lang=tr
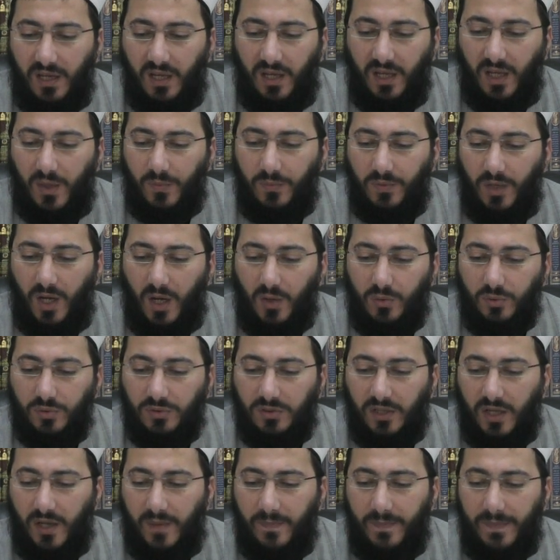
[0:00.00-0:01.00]
Ev yahut
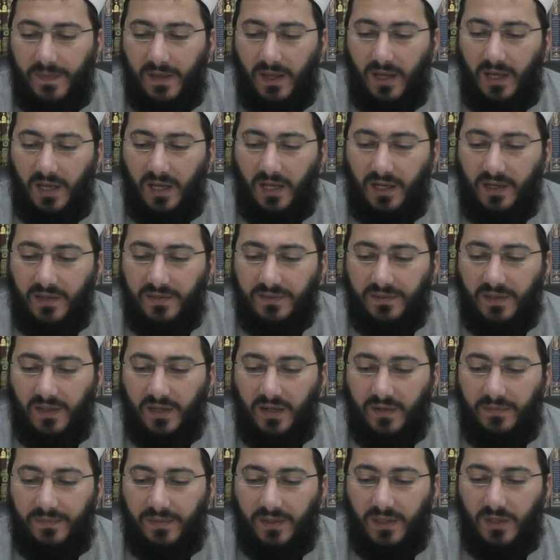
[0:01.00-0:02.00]
da
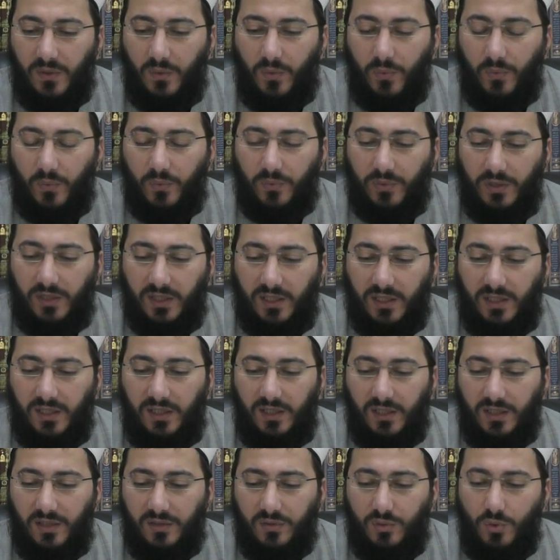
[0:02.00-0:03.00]
aktara fi
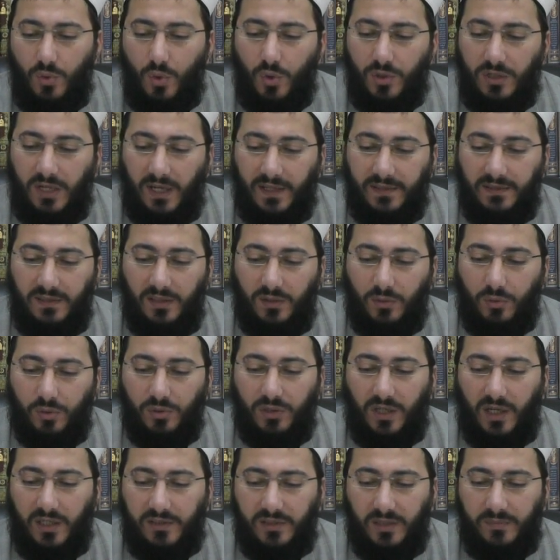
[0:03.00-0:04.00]
uzunihi duhnen
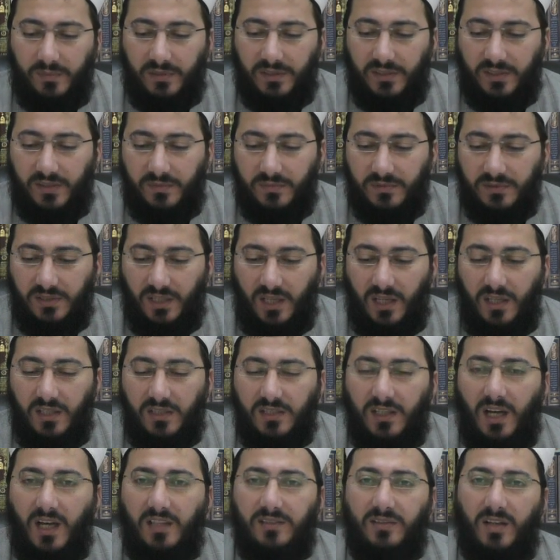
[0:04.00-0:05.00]
kulağında bir kimse
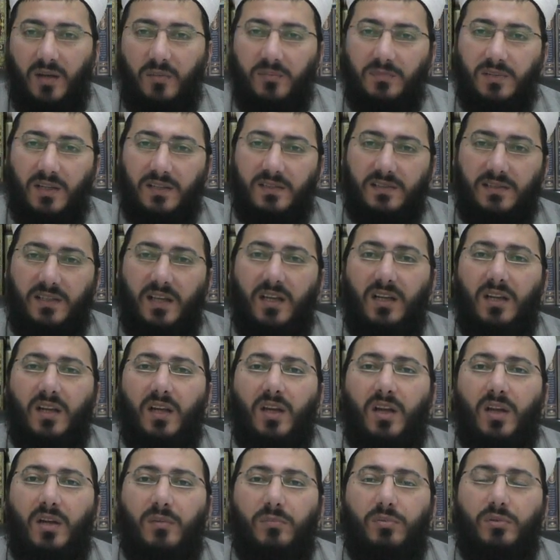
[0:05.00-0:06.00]
yağ damlatsa
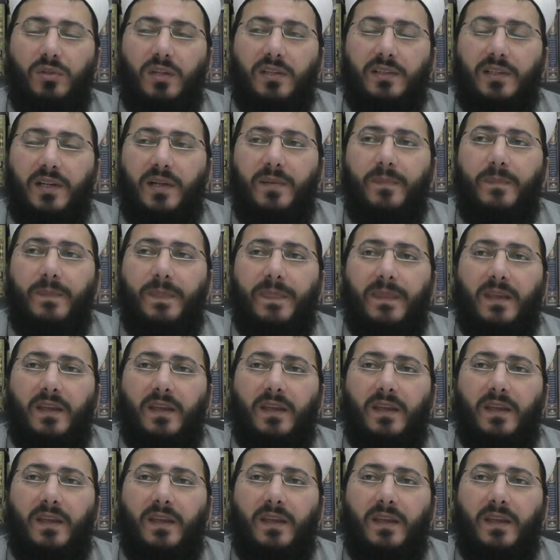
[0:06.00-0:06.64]
burada